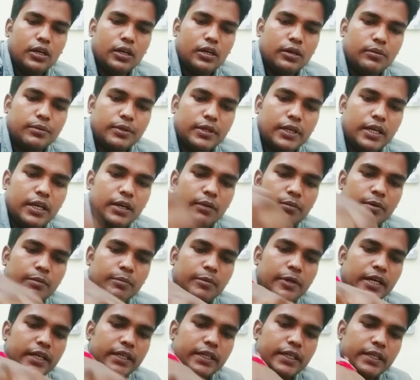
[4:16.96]
अब क्या है मैं
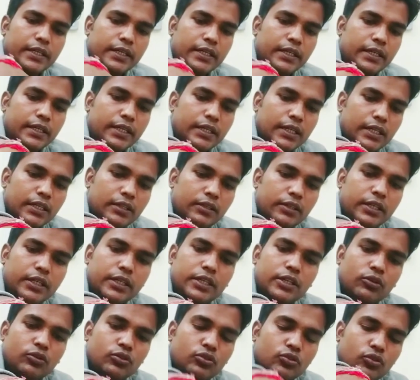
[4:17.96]
मार्केट का निकालता हूँ
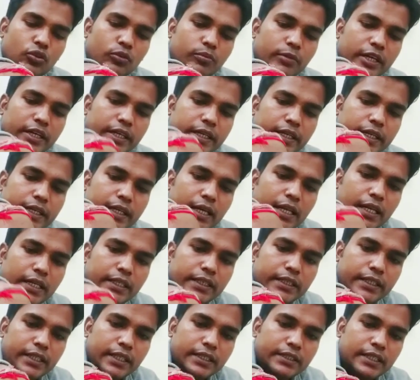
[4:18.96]
देखिए उसको मैंने निकाला
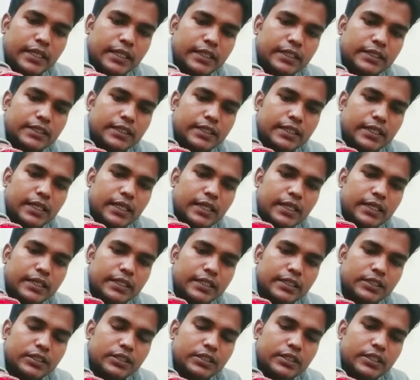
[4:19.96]
इतनी आसानी से निकाल
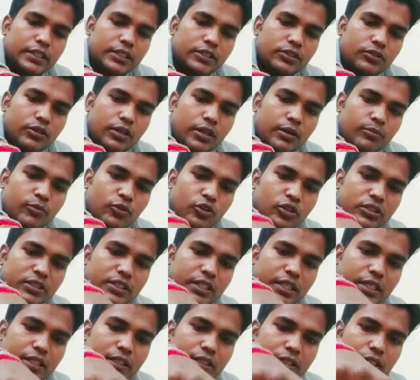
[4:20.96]
लेकिन ये जो है बहुत
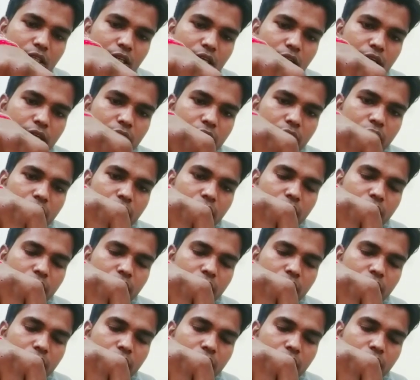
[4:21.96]
सरकता है